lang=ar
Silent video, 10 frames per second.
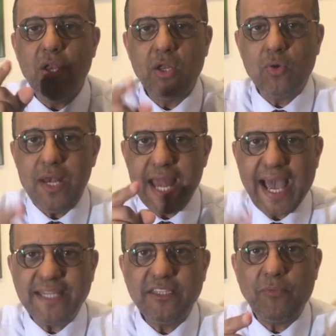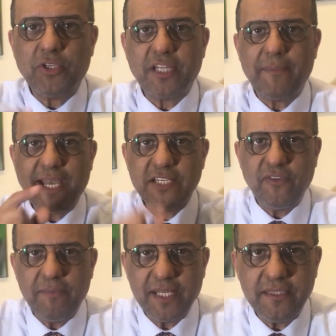لكل حد محترم عايش
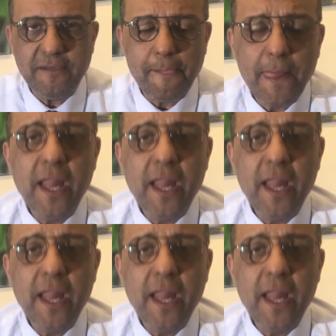في البلد دي